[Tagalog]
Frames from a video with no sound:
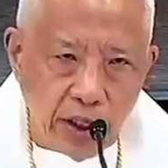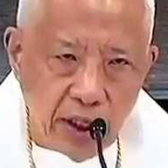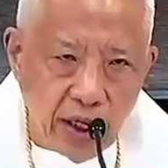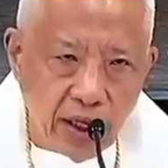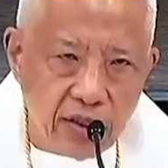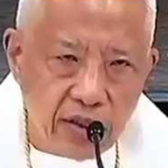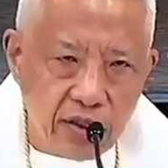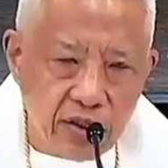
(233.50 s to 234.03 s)

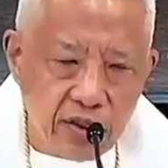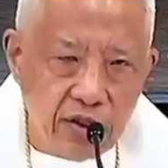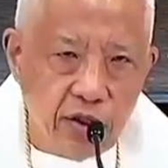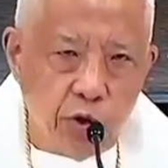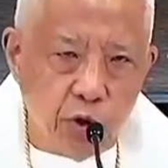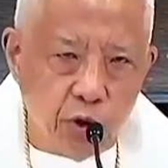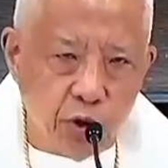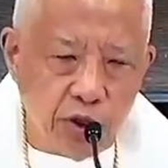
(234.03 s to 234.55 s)
Ex
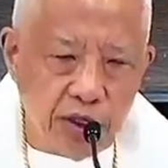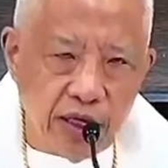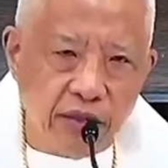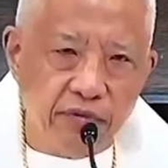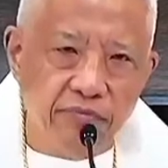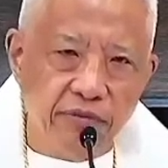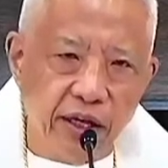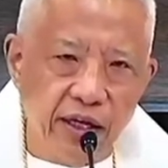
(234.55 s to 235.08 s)

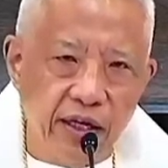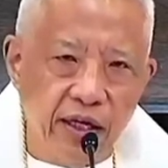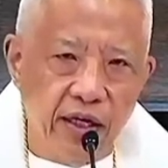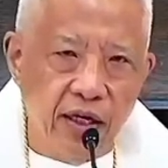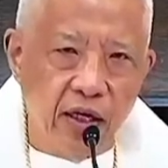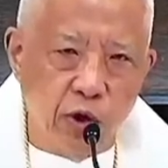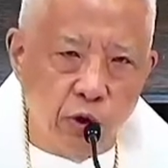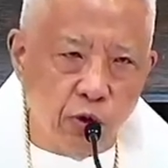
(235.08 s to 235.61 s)

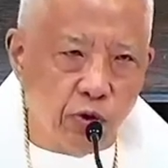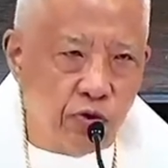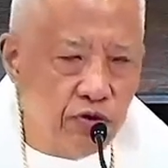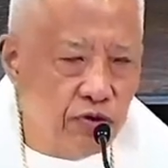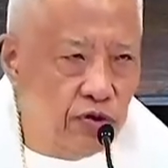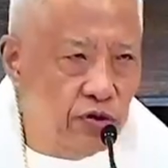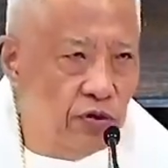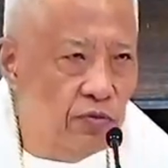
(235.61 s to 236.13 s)
Oriente
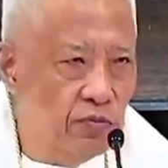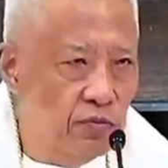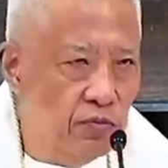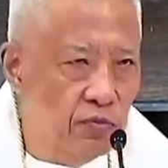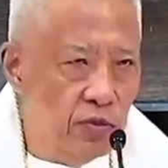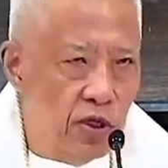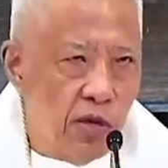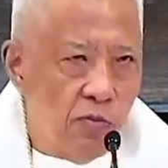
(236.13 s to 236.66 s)
Lux.
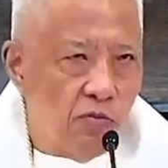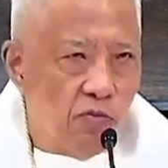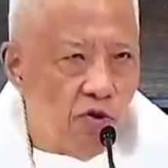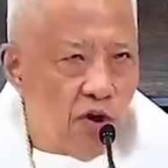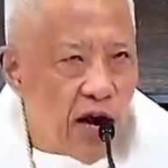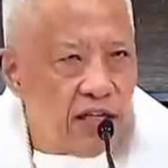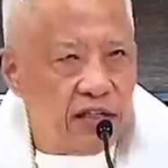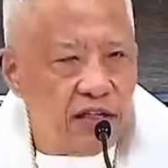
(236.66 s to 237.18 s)

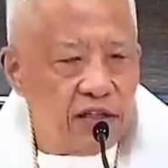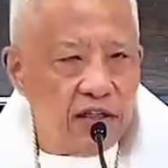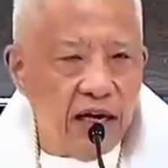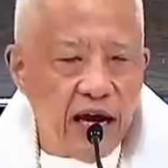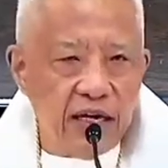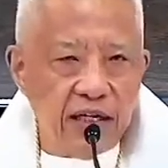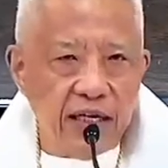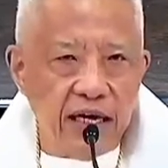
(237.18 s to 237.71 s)
Mula sa
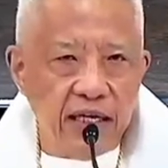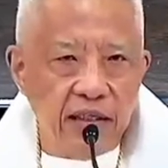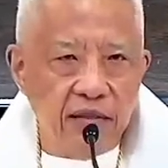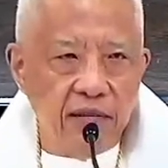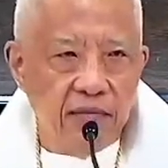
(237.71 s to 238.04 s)
silangan,